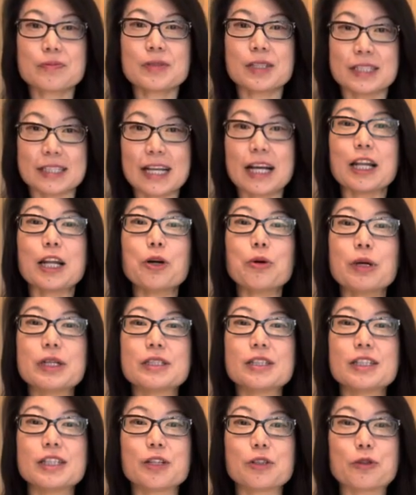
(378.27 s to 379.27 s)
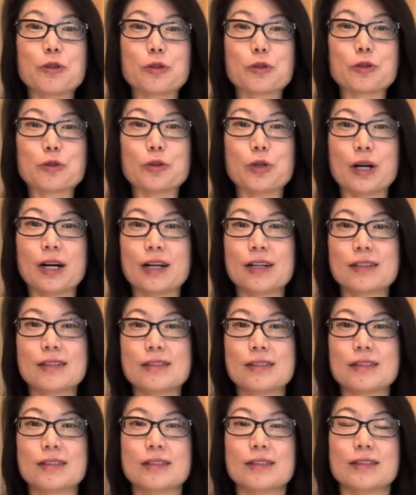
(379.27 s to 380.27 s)
再来我这里工作。
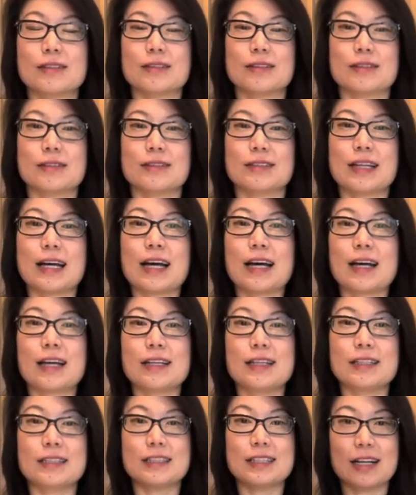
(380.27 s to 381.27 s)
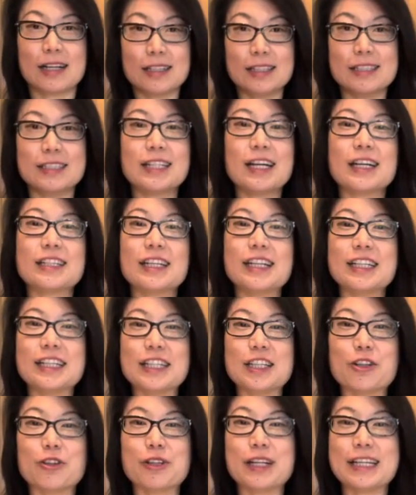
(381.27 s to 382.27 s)
他想以这样的理
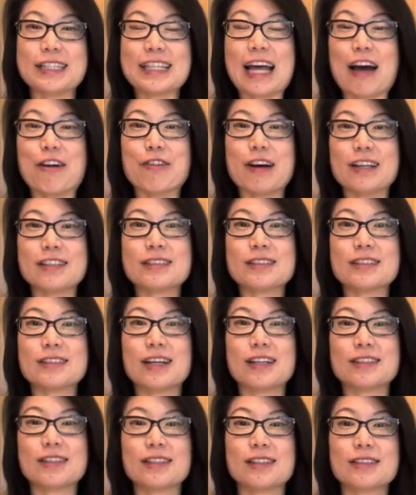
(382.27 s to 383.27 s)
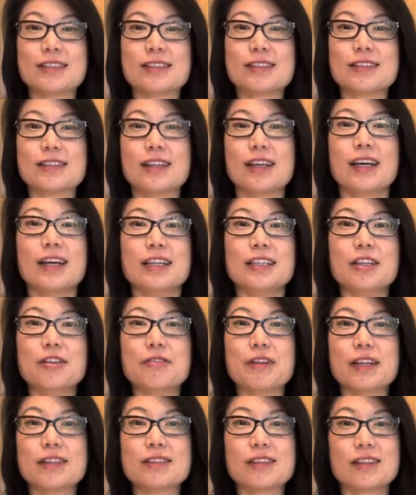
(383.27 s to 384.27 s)
由来打发桑德斯，因
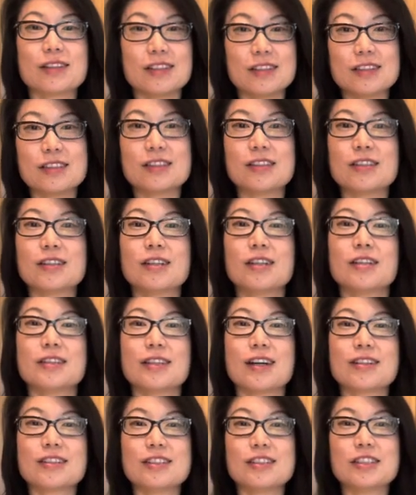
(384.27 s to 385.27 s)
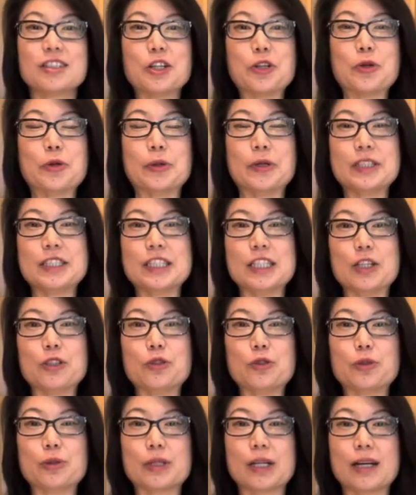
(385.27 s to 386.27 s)
为桑德斯当时生活拮
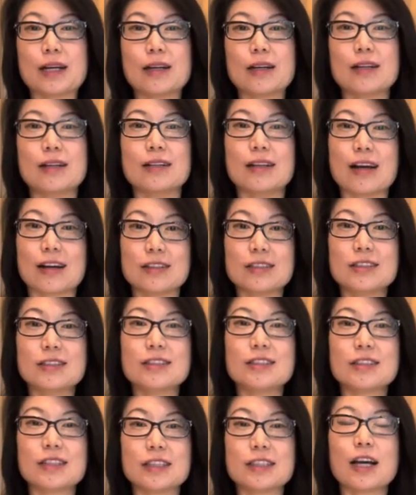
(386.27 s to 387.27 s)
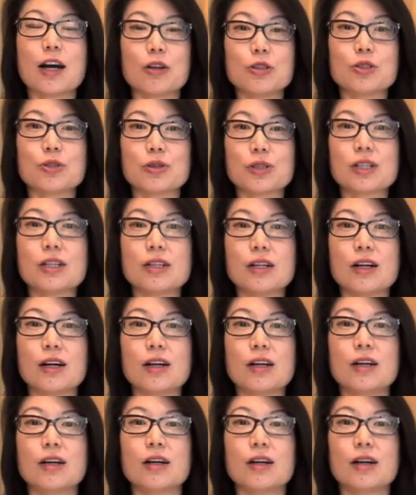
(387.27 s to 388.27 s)
据呢，两个星期的调酒课，
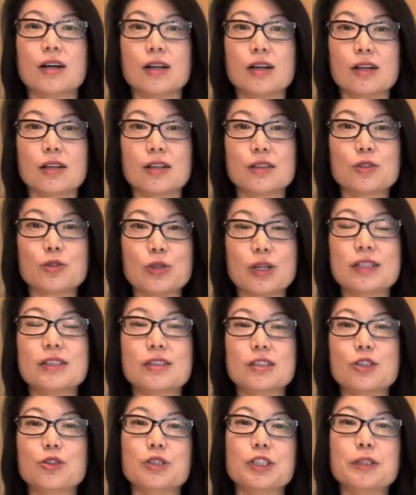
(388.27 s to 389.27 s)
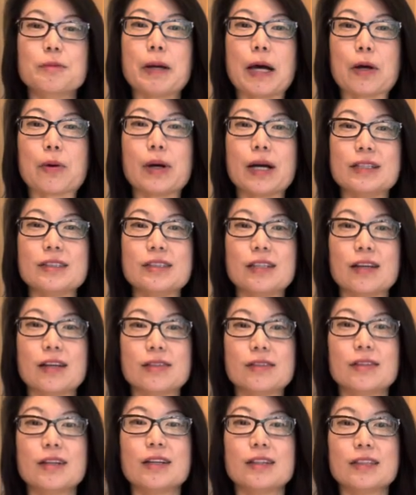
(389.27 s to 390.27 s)
呃，虽然只有几百块钱，
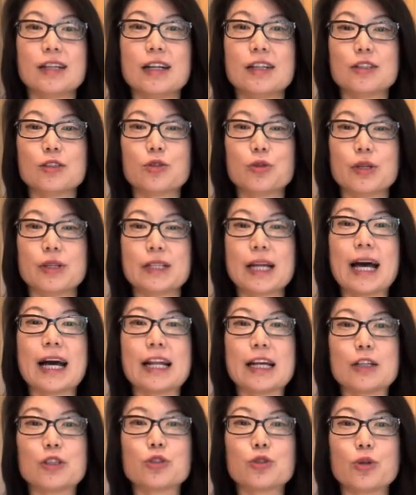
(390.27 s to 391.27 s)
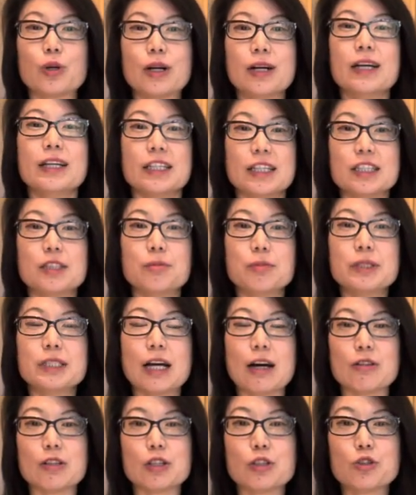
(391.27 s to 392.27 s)
但是对他来说也是不小
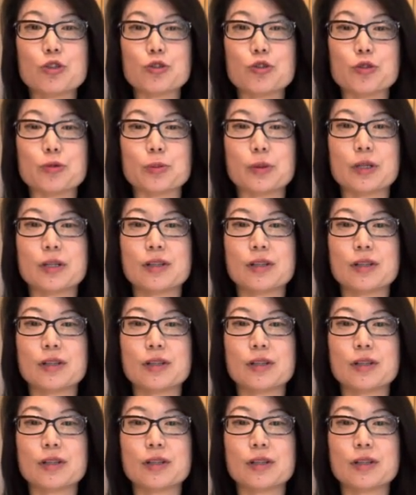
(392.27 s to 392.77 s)
的数目。